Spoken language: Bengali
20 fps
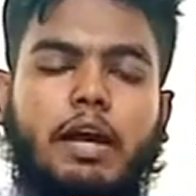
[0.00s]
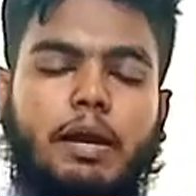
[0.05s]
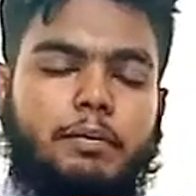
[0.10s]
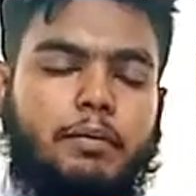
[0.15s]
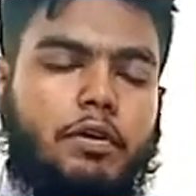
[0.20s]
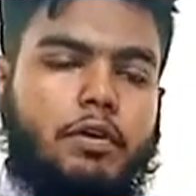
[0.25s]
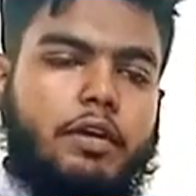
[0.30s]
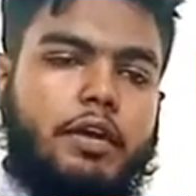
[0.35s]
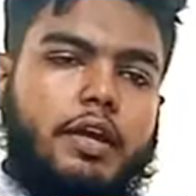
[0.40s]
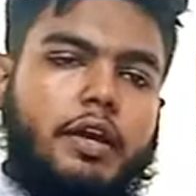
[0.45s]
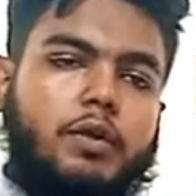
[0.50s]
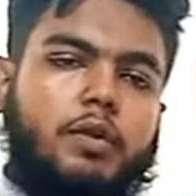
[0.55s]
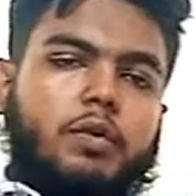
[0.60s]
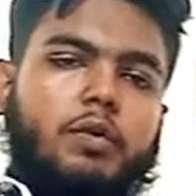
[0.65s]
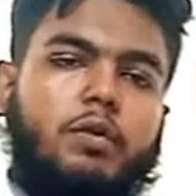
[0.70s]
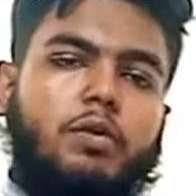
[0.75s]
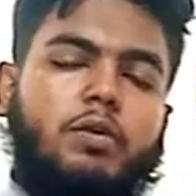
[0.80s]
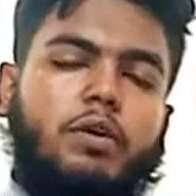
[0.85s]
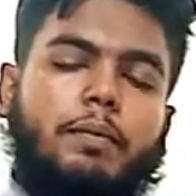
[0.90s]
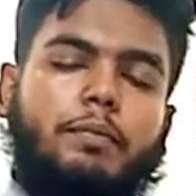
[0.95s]
এবং
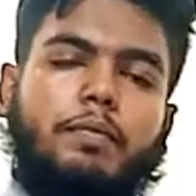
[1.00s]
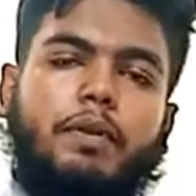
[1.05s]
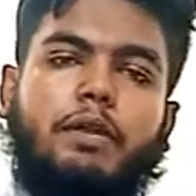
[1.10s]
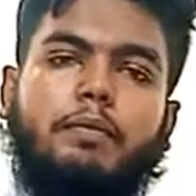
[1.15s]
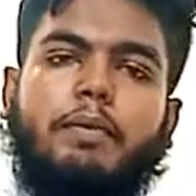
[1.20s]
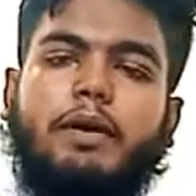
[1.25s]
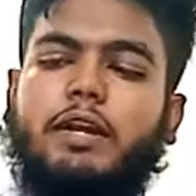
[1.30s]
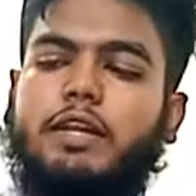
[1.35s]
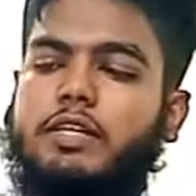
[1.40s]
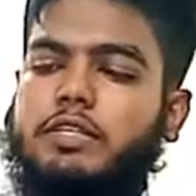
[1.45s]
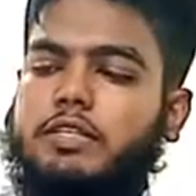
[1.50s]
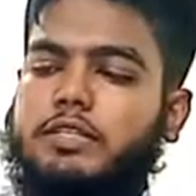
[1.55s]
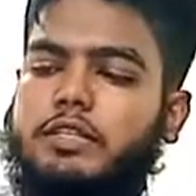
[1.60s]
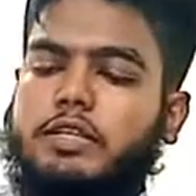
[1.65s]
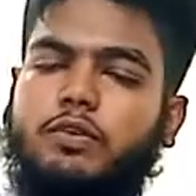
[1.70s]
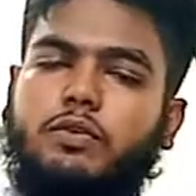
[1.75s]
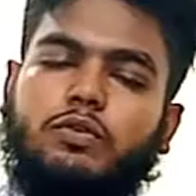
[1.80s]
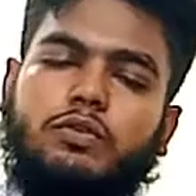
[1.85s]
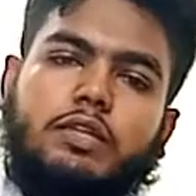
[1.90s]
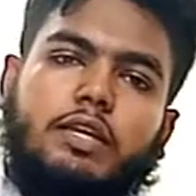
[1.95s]
এগুলো আপনার বাংলাদেশে
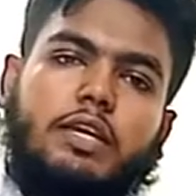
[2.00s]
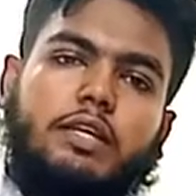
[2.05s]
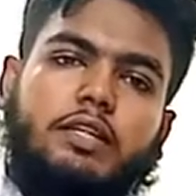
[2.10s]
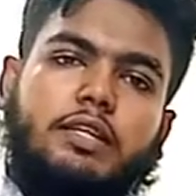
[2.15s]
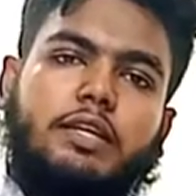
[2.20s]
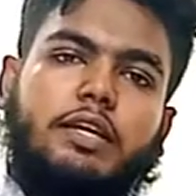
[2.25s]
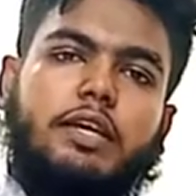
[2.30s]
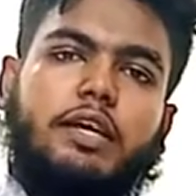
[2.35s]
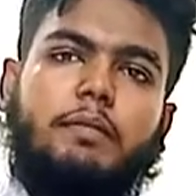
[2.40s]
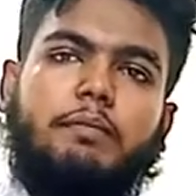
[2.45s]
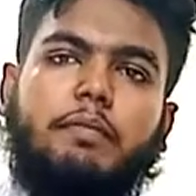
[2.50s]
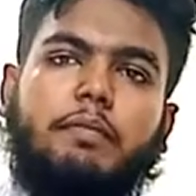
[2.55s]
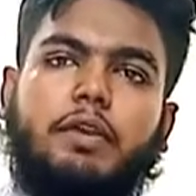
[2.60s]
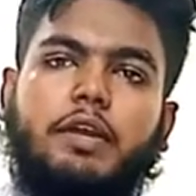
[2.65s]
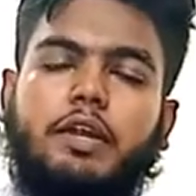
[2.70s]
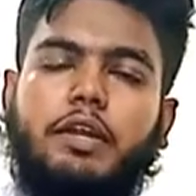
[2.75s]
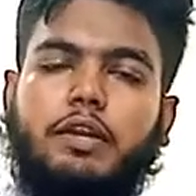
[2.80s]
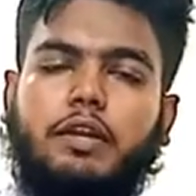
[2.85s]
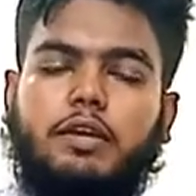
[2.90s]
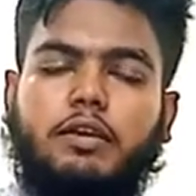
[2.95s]
যে কোনো জায়গা থেকে
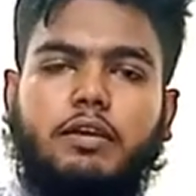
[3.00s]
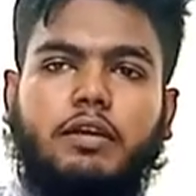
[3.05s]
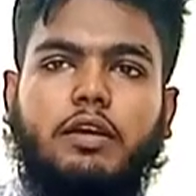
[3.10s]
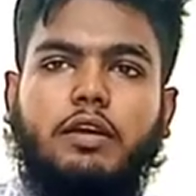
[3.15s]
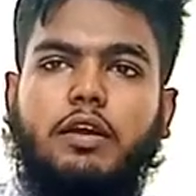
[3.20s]
আপনার এটার